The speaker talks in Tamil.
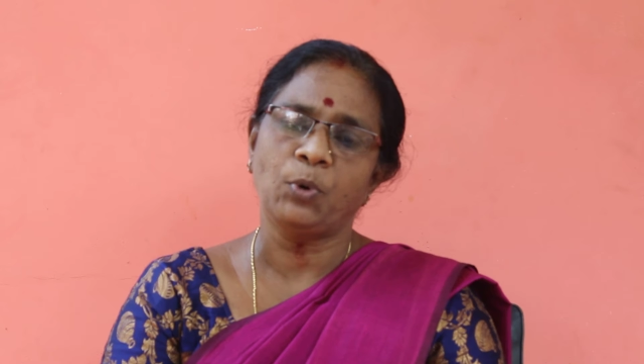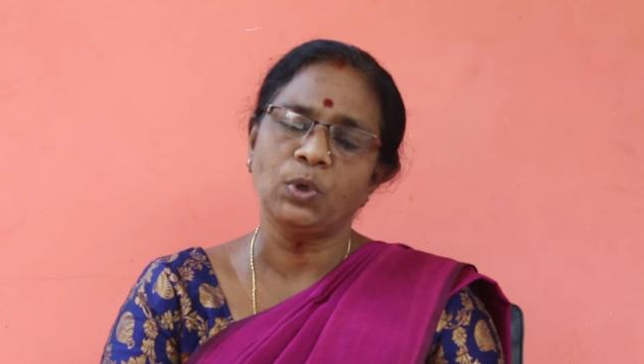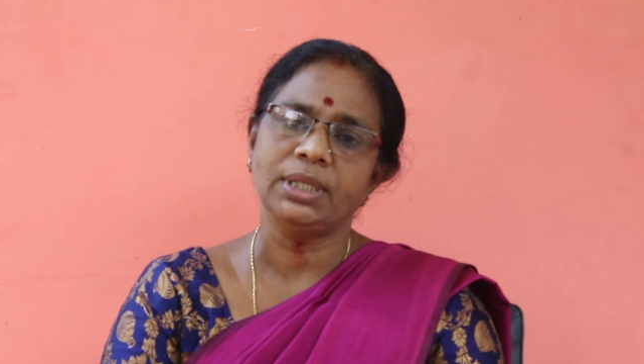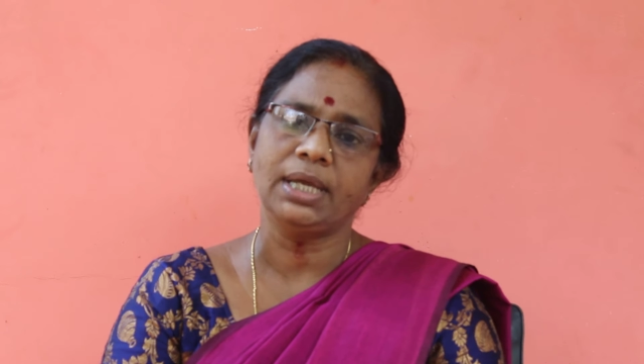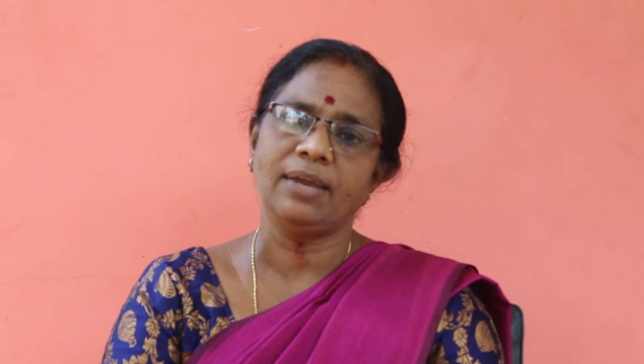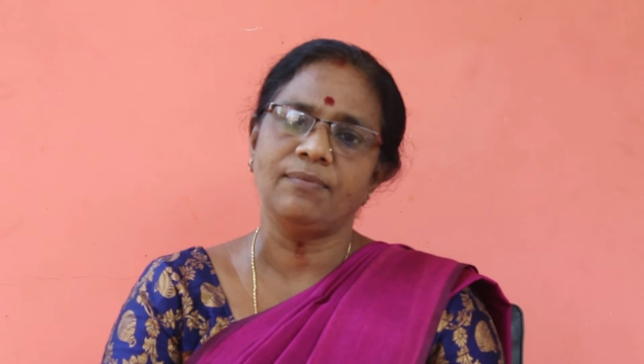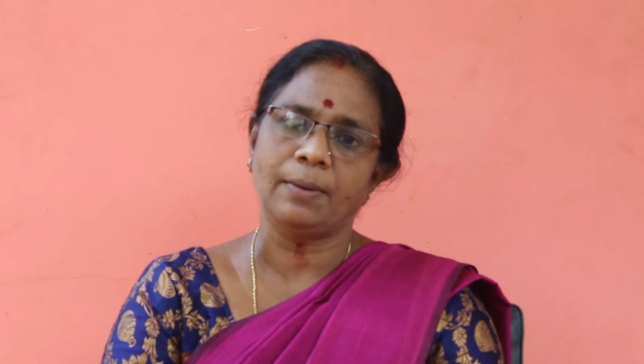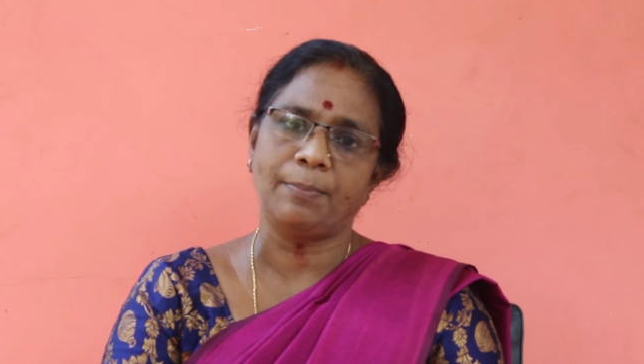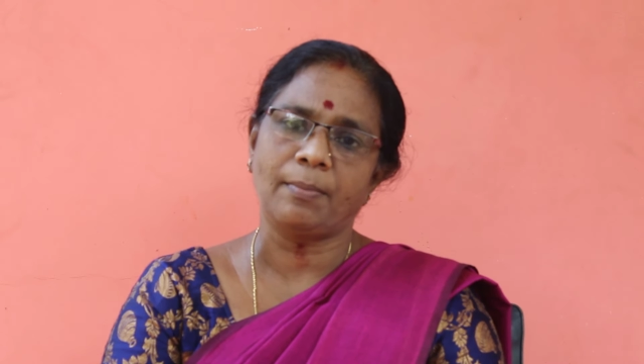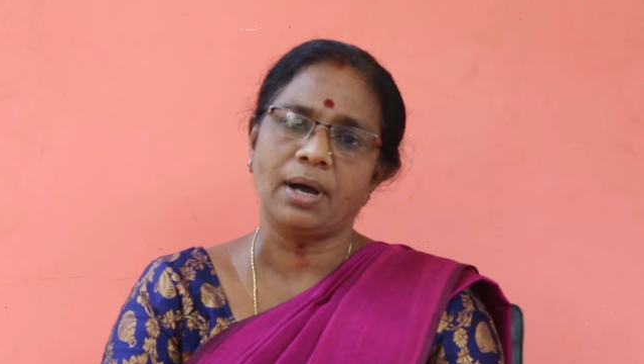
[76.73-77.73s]
போதையை
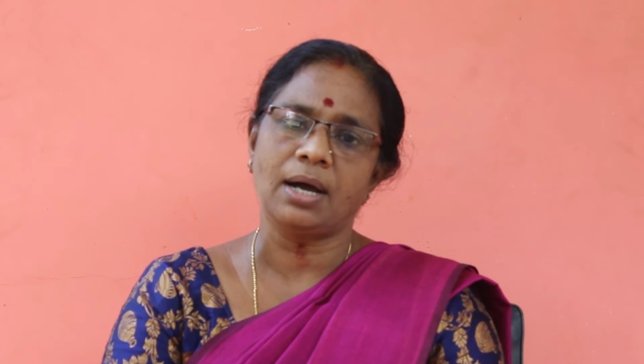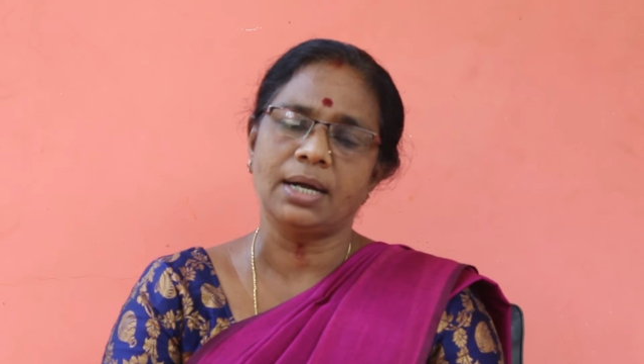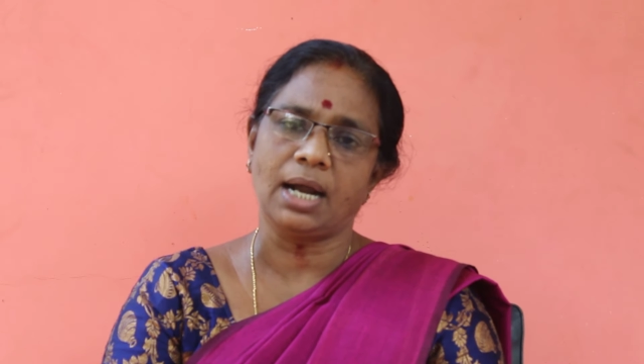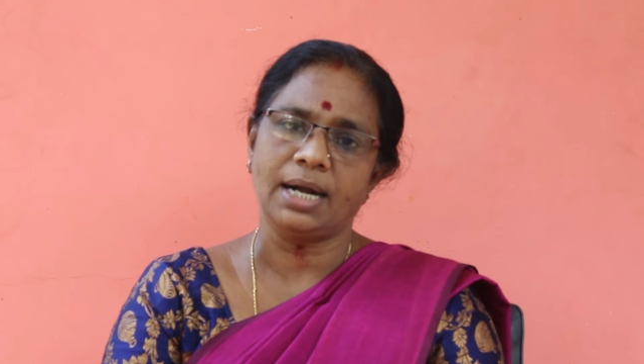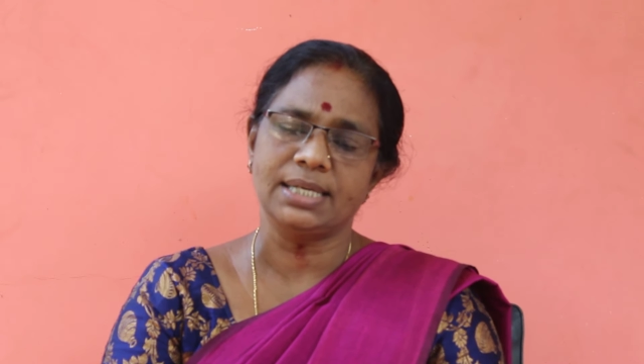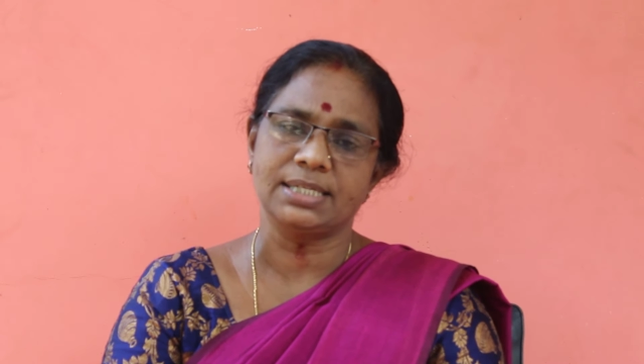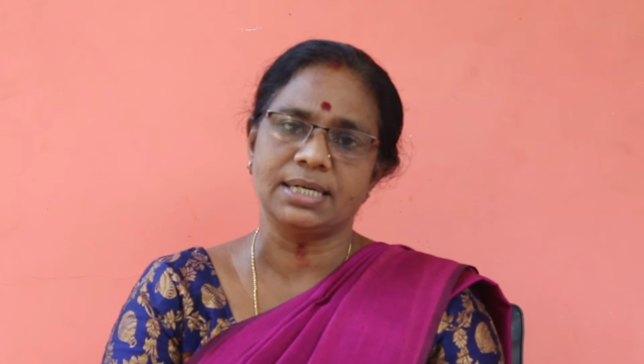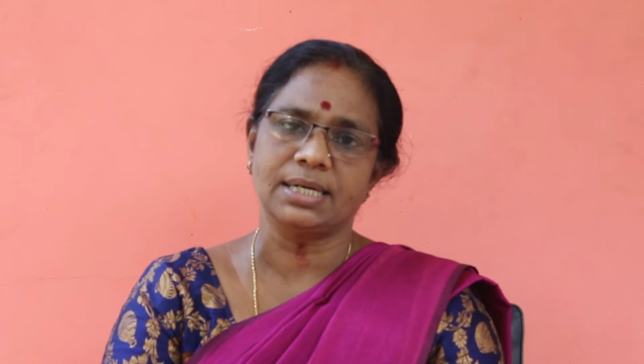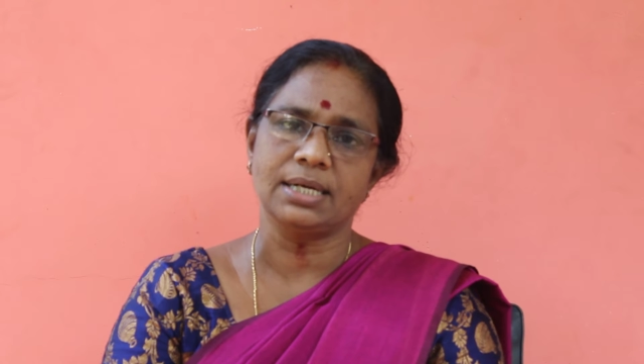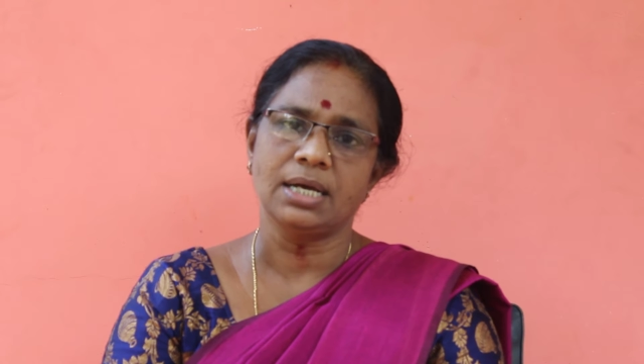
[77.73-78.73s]
விருப்பமாக நாடி
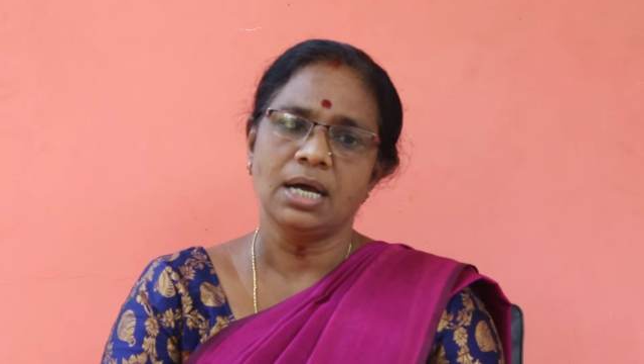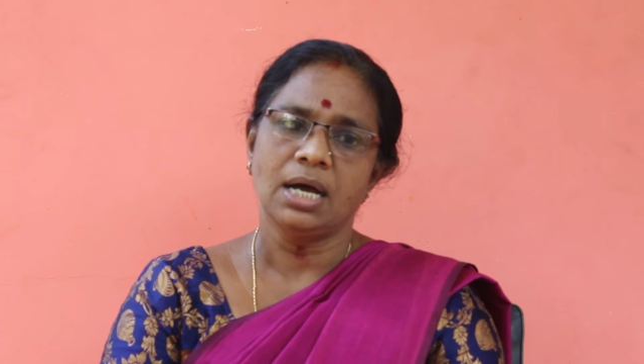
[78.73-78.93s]
சென்று